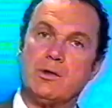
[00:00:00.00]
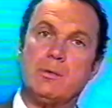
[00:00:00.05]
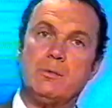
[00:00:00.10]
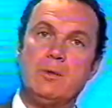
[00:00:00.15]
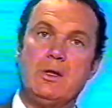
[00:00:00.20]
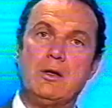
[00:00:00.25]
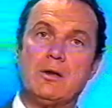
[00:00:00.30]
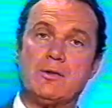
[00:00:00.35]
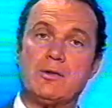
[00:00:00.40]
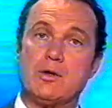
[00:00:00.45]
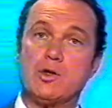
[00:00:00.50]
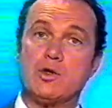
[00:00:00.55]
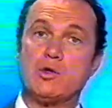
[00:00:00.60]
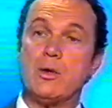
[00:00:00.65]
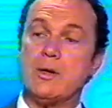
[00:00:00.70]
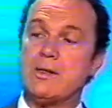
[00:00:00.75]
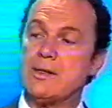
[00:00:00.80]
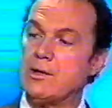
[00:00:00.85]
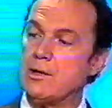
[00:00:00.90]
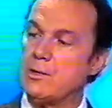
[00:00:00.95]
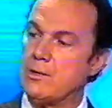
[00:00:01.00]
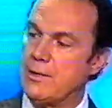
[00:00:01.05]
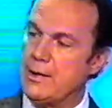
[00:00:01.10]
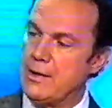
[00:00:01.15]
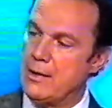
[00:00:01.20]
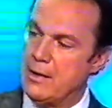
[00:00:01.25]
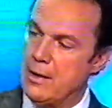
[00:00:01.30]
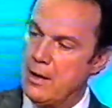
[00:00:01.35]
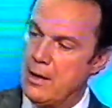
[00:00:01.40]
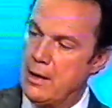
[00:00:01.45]
en
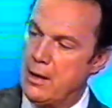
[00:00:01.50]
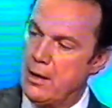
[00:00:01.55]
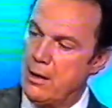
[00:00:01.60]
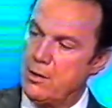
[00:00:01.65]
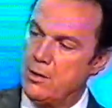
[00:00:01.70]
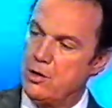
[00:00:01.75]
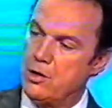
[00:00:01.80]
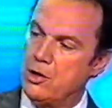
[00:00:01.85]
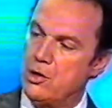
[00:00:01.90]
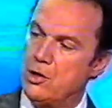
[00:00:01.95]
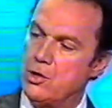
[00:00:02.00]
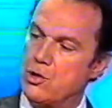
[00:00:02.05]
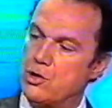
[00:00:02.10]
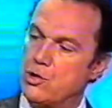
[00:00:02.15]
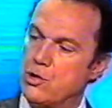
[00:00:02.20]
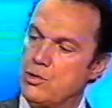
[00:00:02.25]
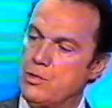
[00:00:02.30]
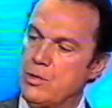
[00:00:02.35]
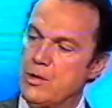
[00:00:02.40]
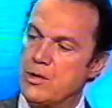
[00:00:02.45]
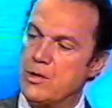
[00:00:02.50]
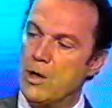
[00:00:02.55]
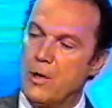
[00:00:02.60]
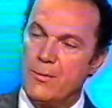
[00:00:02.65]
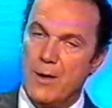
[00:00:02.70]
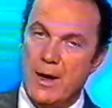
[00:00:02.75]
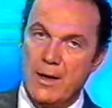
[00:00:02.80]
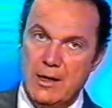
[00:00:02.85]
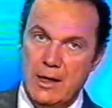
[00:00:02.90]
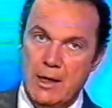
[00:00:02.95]
1961, je suis
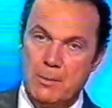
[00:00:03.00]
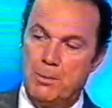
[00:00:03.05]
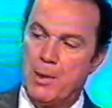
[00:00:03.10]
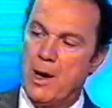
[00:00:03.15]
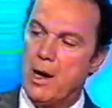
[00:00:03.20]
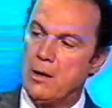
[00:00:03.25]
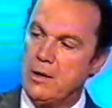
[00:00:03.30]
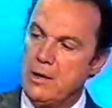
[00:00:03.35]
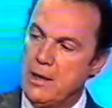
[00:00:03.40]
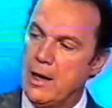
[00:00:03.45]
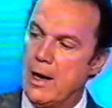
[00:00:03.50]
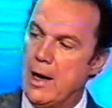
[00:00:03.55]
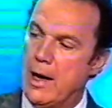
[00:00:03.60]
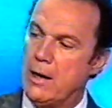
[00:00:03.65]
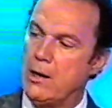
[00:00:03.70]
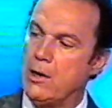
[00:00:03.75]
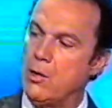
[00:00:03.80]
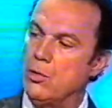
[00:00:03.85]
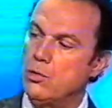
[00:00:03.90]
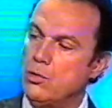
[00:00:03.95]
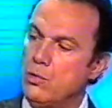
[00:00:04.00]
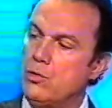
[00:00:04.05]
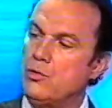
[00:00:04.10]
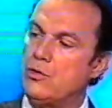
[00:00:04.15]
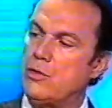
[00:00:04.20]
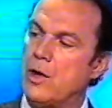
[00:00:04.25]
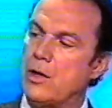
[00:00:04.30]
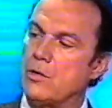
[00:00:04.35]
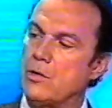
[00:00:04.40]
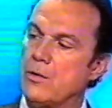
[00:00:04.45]
envahi par l'Irak en
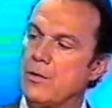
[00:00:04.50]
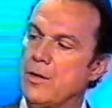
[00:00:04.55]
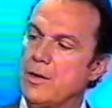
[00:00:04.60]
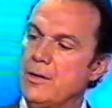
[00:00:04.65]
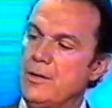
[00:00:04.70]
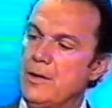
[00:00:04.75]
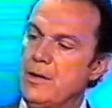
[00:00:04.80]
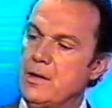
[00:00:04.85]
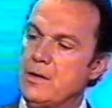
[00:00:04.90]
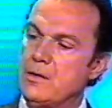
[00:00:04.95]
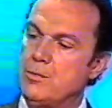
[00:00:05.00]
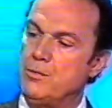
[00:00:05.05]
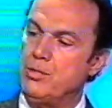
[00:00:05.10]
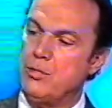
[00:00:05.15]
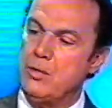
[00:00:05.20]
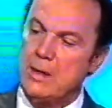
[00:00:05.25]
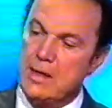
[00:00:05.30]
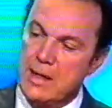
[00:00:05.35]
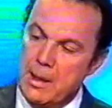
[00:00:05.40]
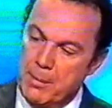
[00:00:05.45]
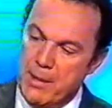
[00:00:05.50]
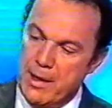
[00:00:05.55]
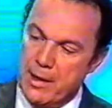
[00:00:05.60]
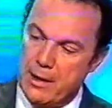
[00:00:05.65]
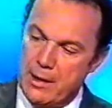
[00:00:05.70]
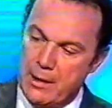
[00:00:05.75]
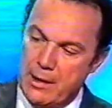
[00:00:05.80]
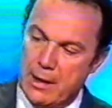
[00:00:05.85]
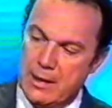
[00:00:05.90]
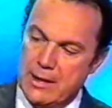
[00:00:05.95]
août 90, puis
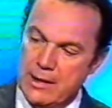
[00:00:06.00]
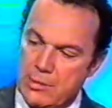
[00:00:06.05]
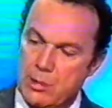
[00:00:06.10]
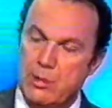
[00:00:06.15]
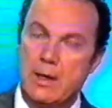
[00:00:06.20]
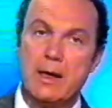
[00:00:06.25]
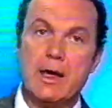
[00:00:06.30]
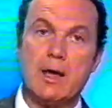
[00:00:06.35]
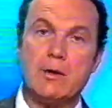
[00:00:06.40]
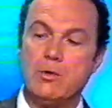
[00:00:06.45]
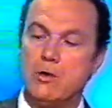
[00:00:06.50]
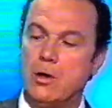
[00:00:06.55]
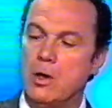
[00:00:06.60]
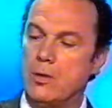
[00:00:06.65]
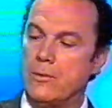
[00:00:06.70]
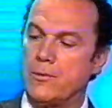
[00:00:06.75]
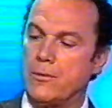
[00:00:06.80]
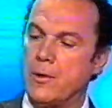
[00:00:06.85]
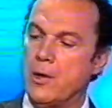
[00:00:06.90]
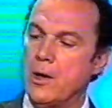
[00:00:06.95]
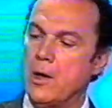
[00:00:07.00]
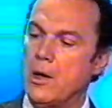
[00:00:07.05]
libéré à l'issue de la guerre du Golfe.